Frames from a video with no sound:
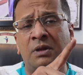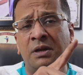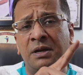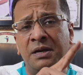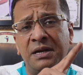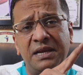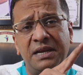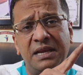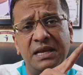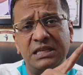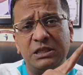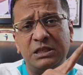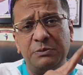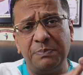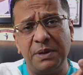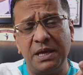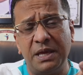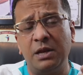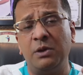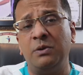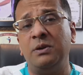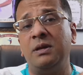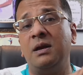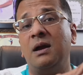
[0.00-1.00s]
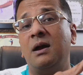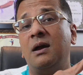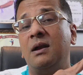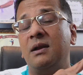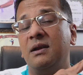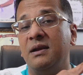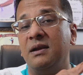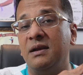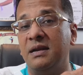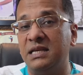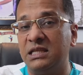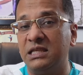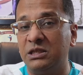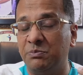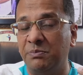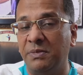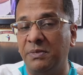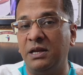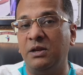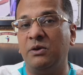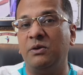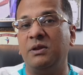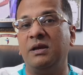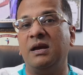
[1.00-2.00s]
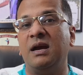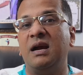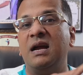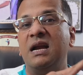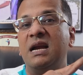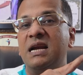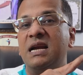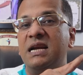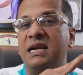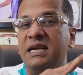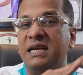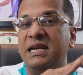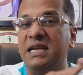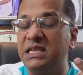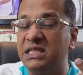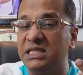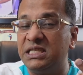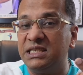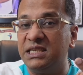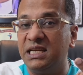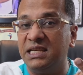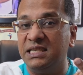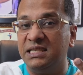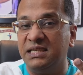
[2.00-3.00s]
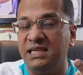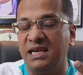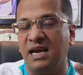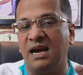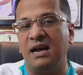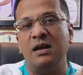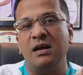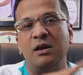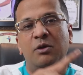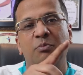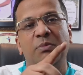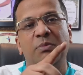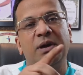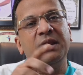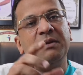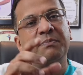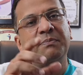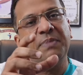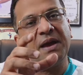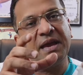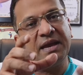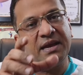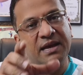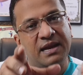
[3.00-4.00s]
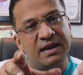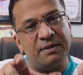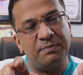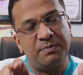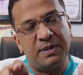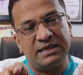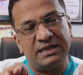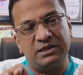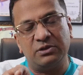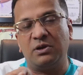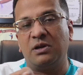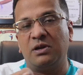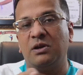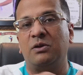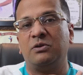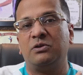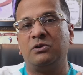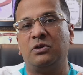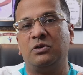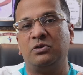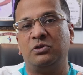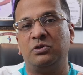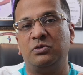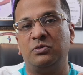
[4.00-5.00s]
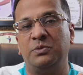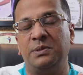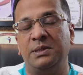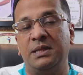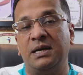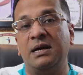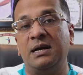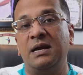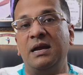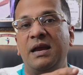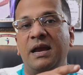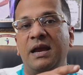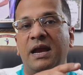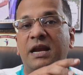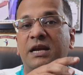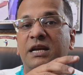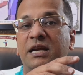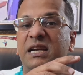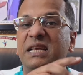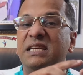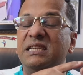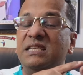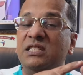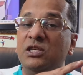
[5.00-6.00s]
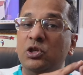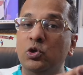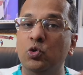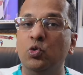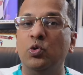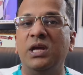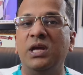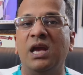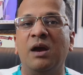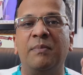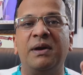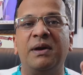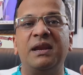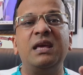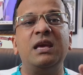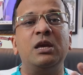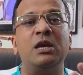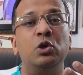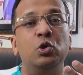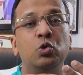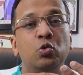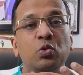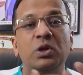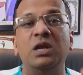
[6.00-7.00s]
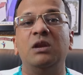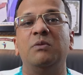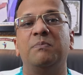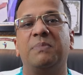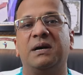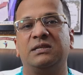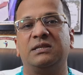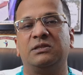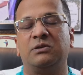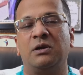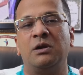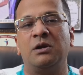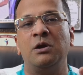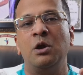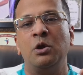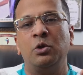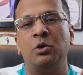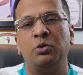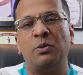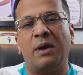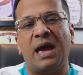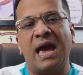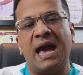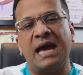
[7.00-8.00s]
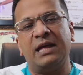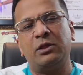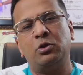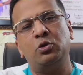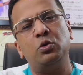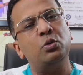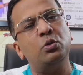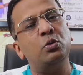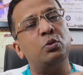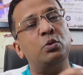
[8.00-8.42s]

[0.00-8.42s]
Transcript: ডিসপেরোনিয়া ডিসমেনোরিয়া ডিসশেজিয়া মানে পায়খানা পাস করার অসুবিধা অ্যান্ড ডিসইউরিয়া মানে ইউরিন পাস করা তো এতগুলো